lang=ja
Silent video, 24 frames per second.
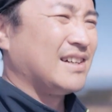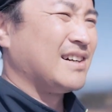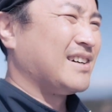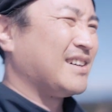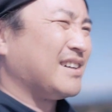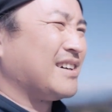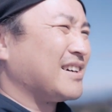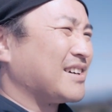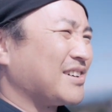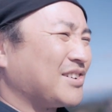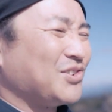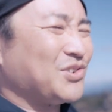
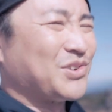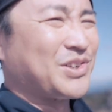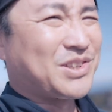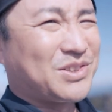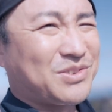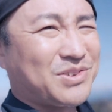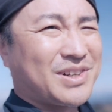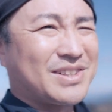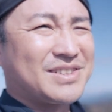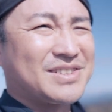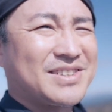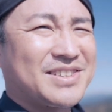あーこれ
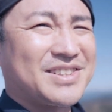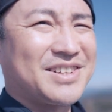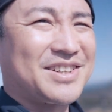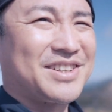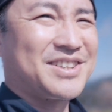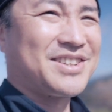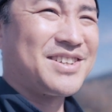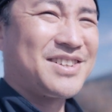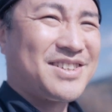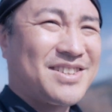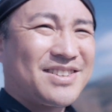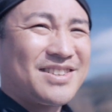撮らせてあ
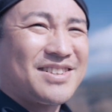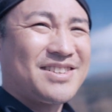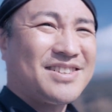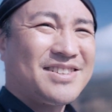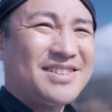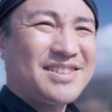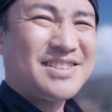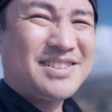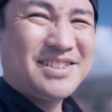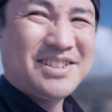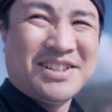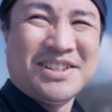げたかった
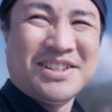な。